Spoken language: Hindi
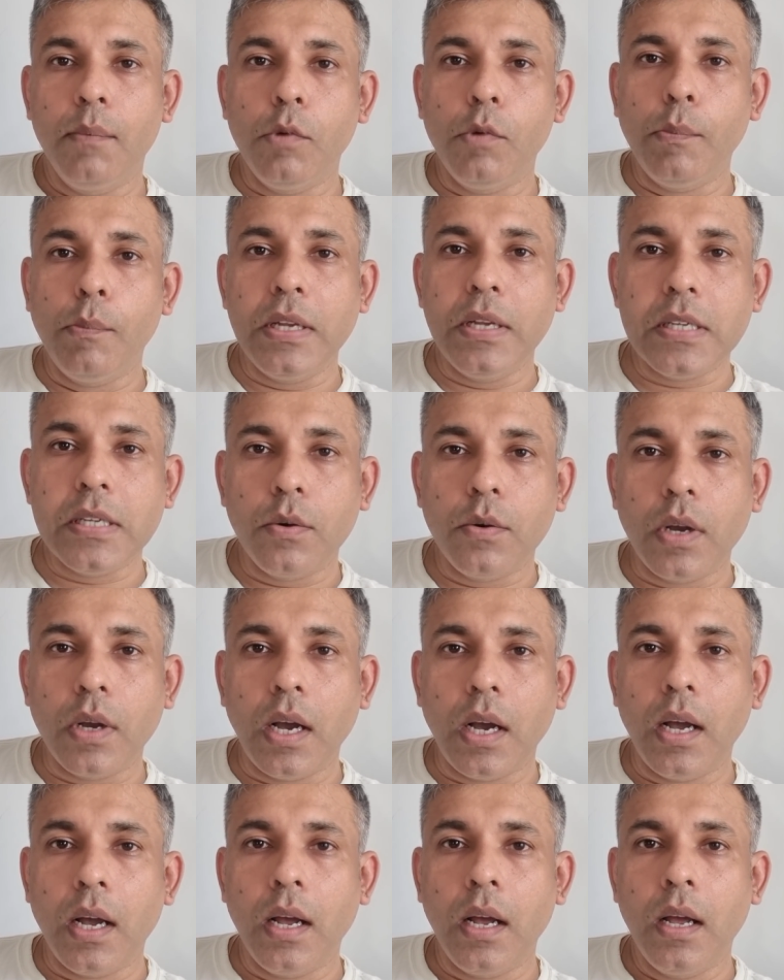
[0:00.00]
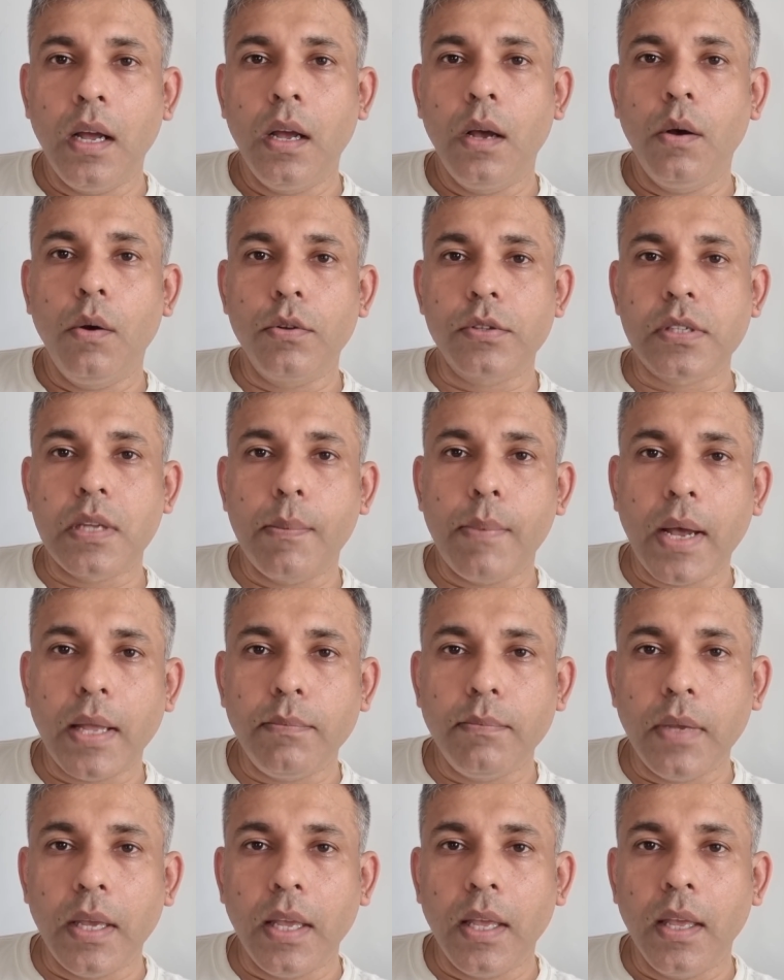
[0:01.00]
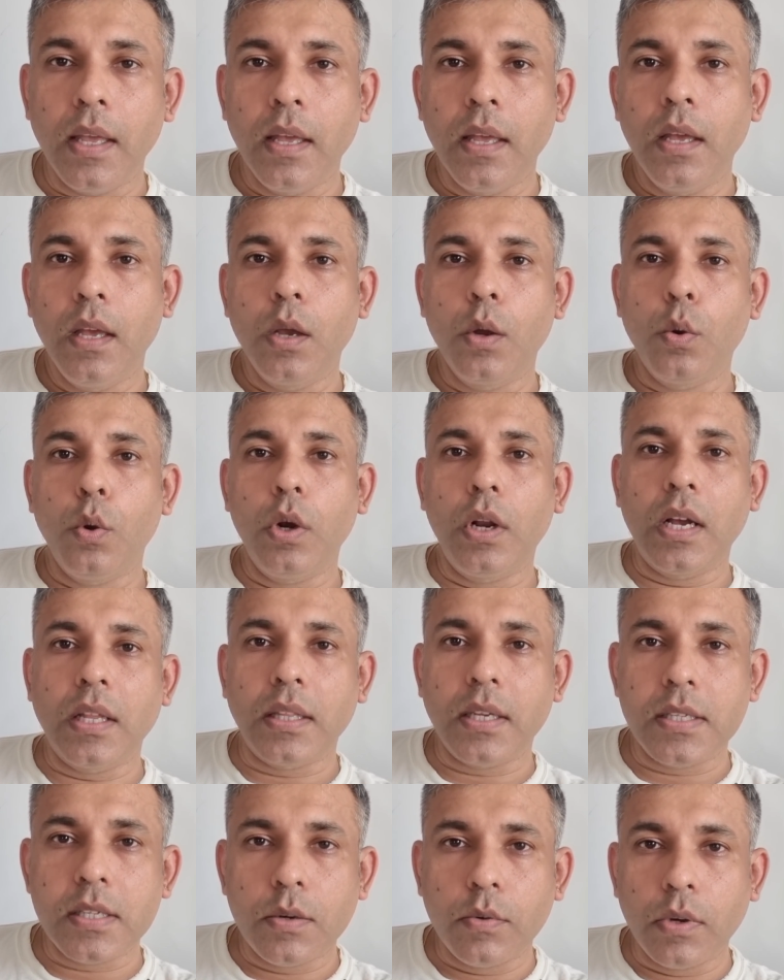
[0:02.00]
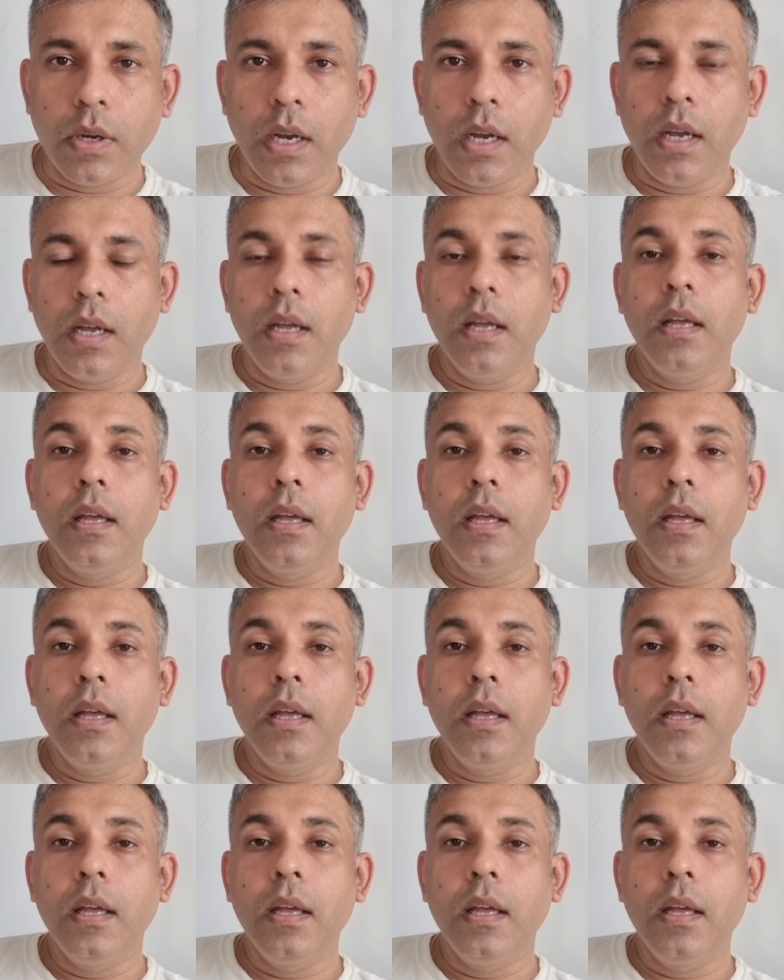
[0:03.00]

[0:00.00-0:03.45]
मुंबई जाऊंगा उसके बाद मैं कोलकाता जाऊंगा